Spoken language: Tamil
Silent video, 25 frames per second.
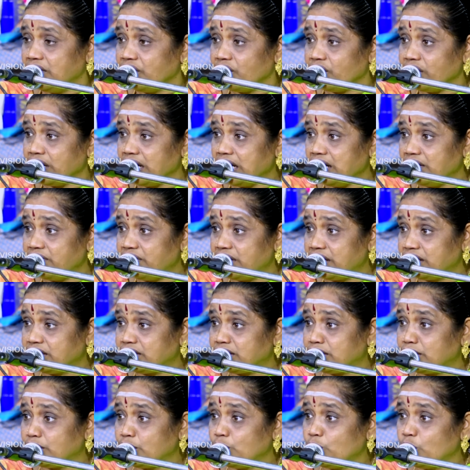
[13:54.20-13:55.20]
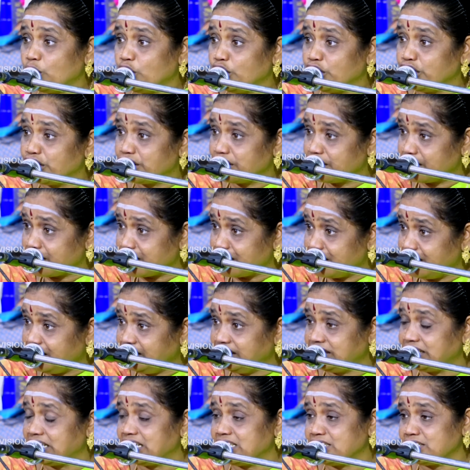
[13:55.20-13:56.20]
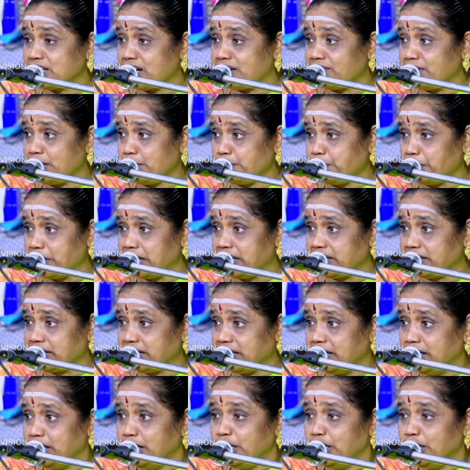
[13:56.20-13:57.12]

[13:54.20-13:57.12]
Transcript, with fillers: வேல் விருத்தம்னு ஒன்று இருக்குன்னு தெரிஞ்சாவே பலன்